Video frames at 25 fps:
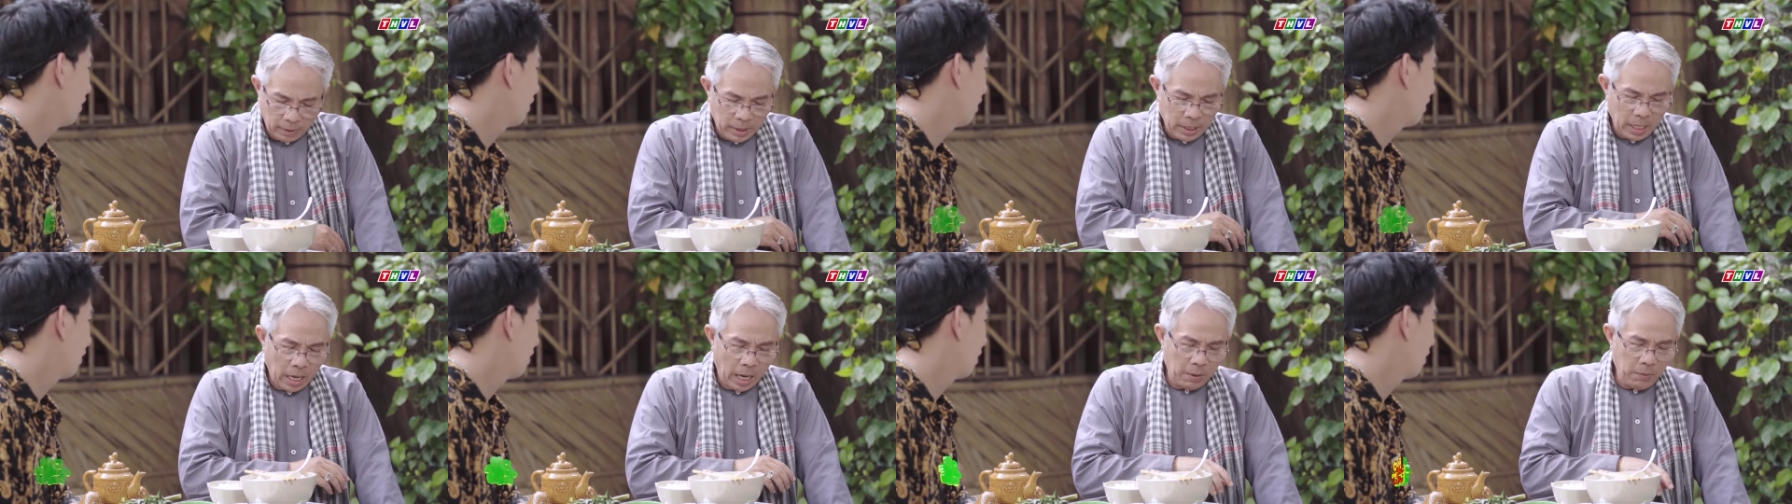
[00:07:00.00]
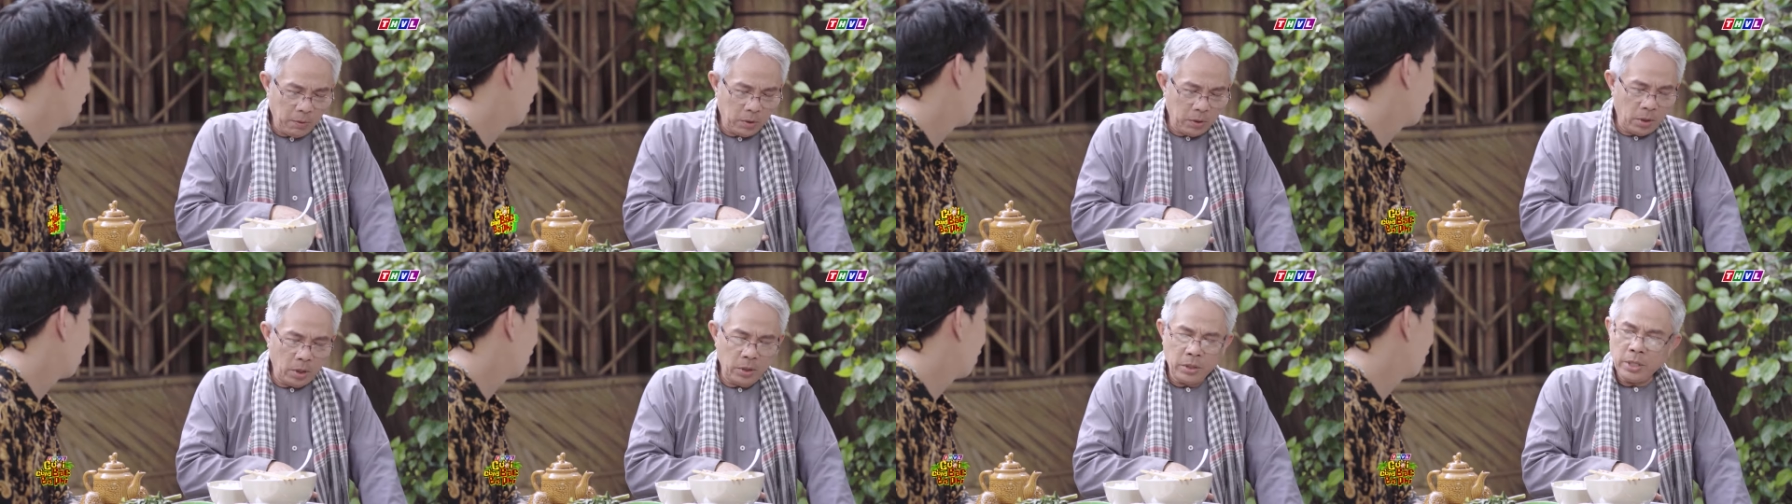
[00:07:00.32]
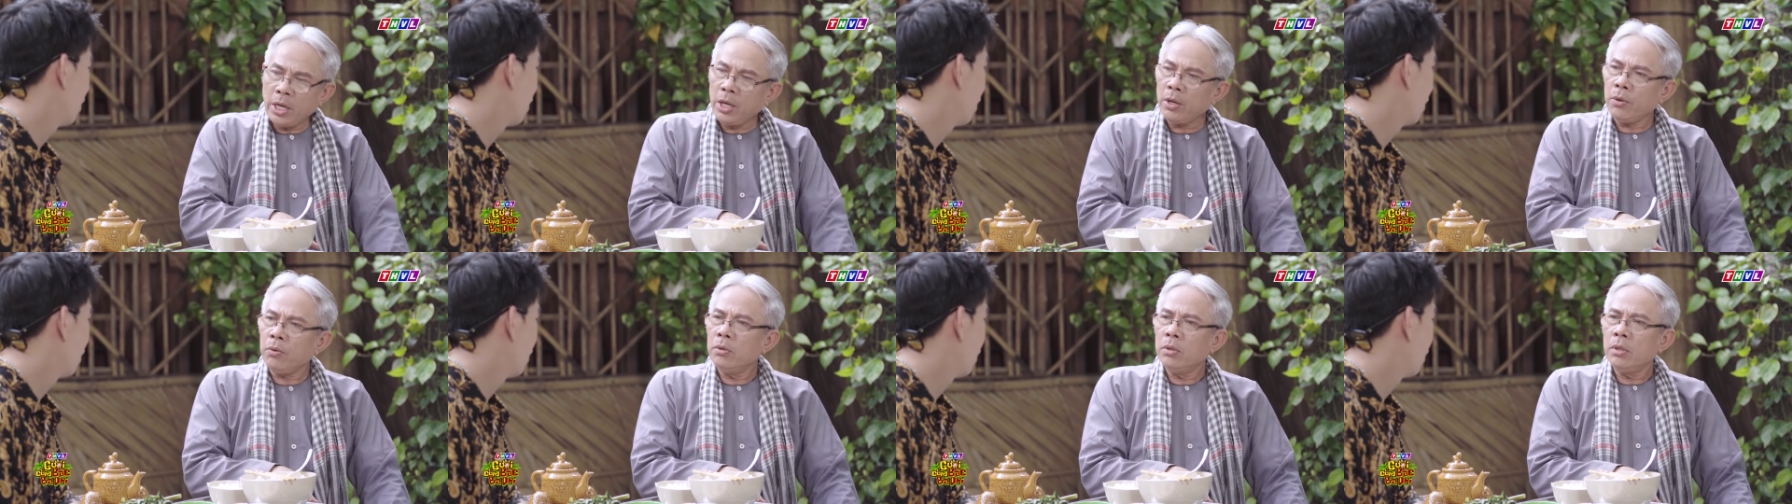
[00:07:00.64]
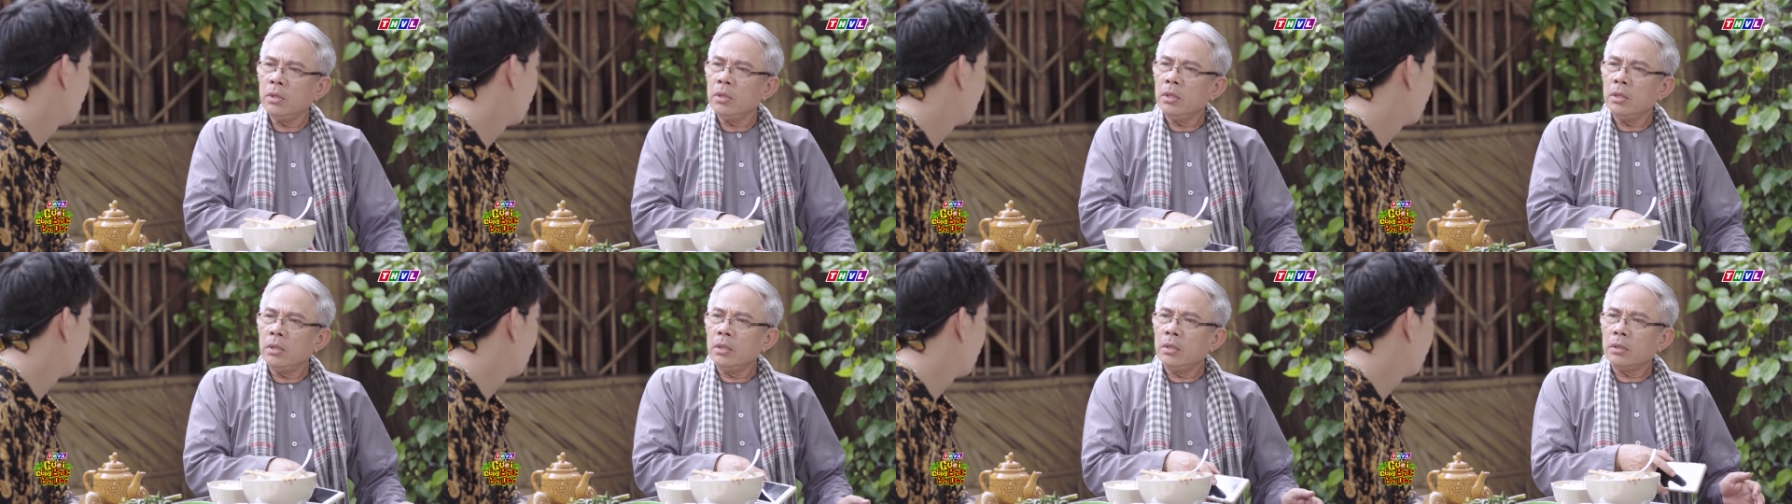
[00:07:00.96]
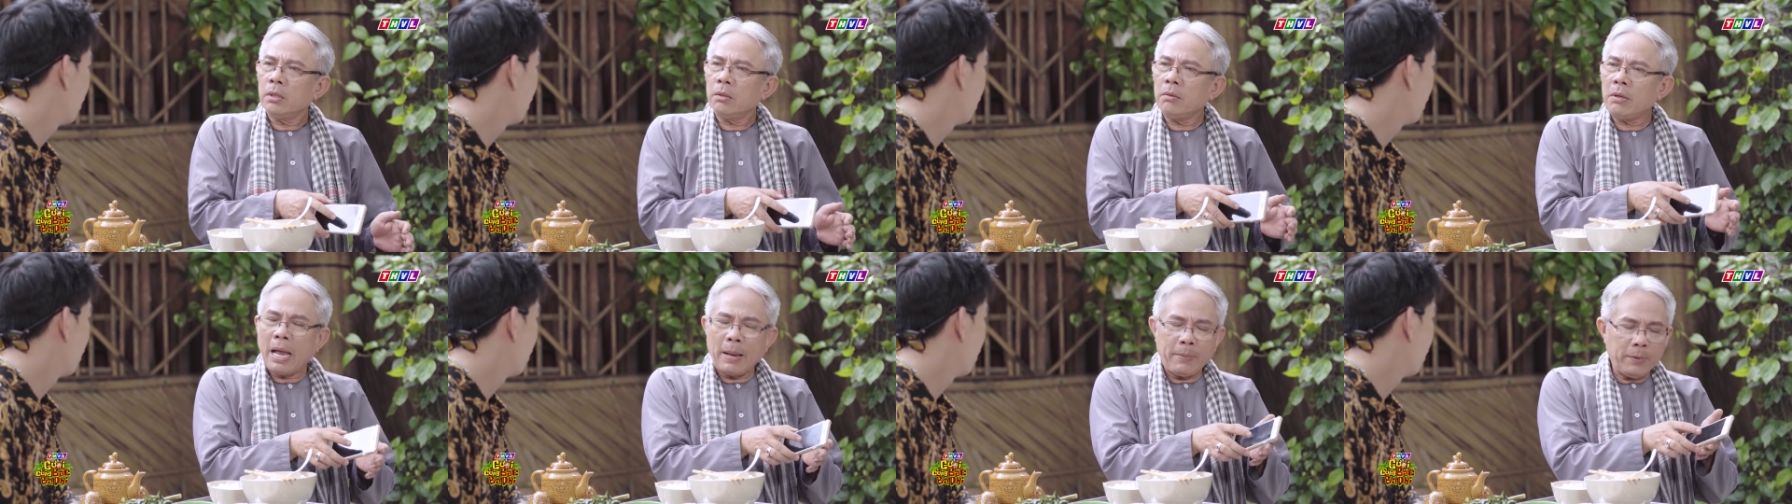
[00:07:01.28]
bây giờ không có nói nhiều
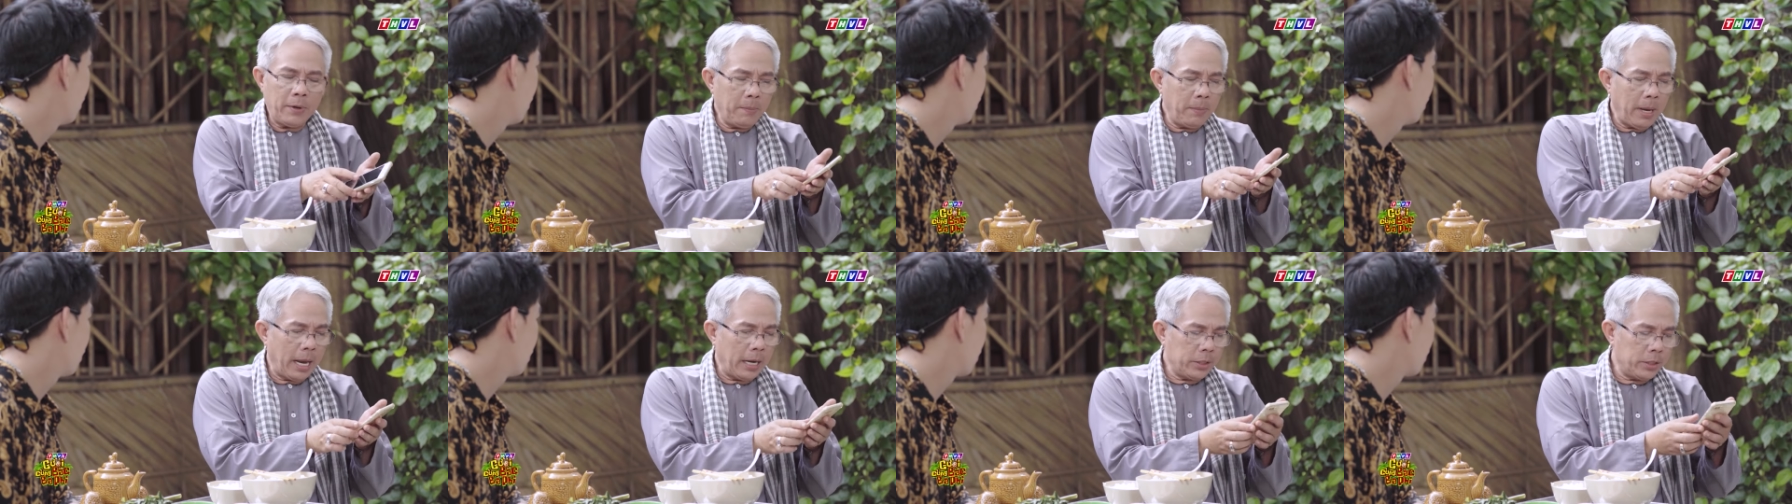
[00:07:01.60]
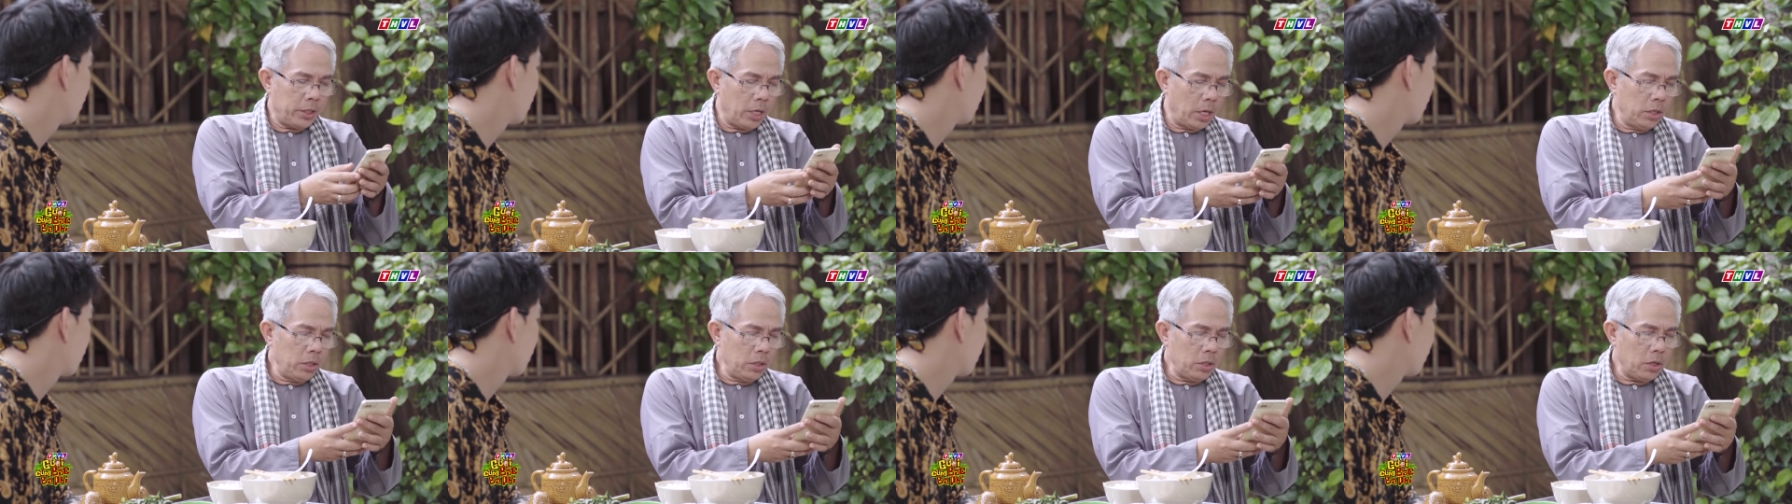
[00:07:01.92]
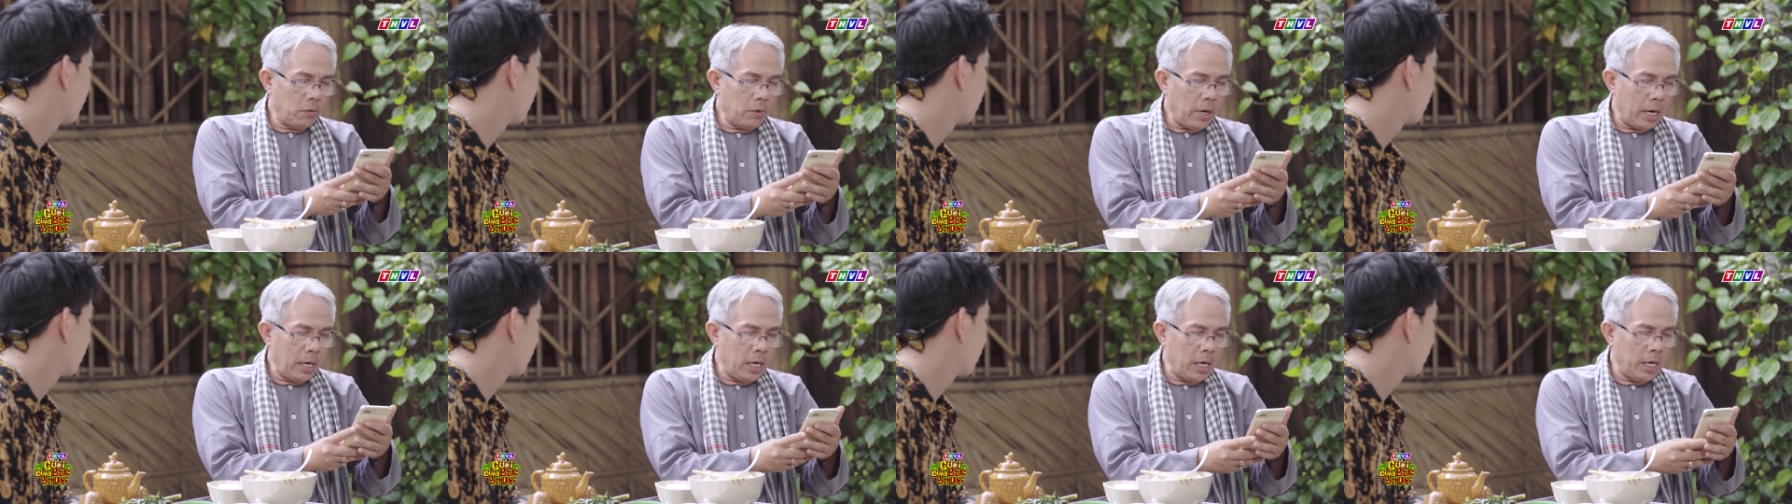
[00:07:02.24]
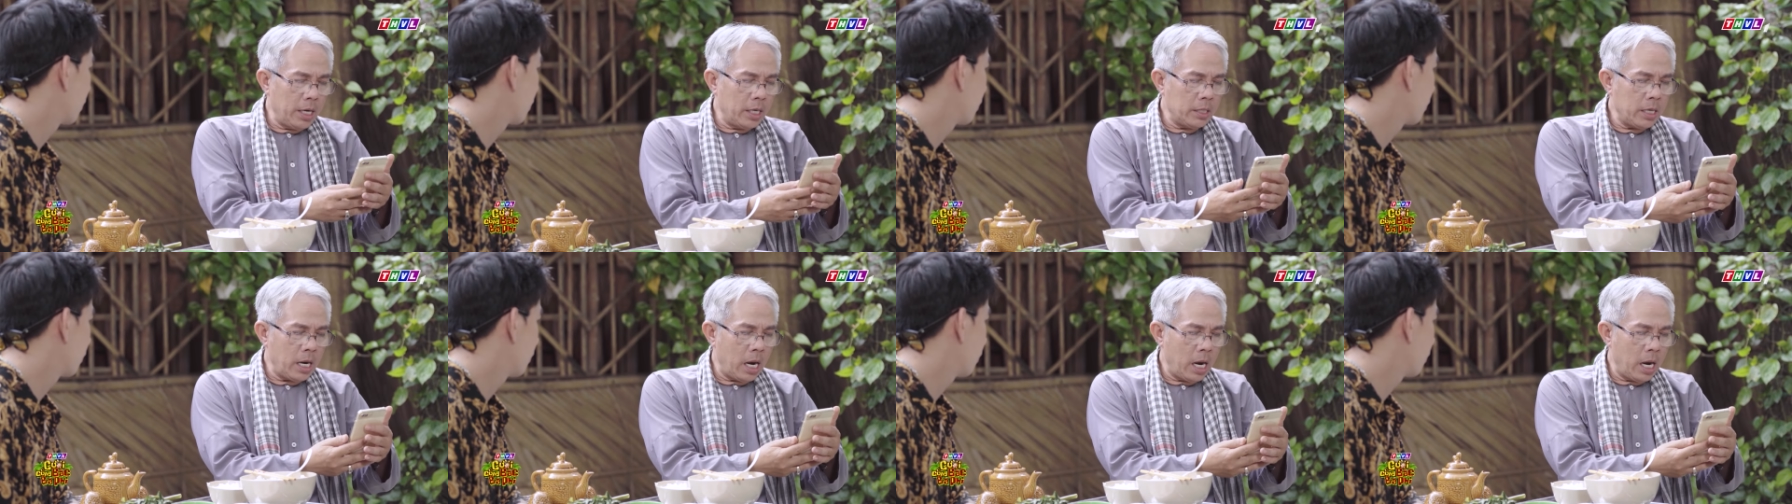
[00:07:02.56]
tao làm cái mặt dữ vô đây liền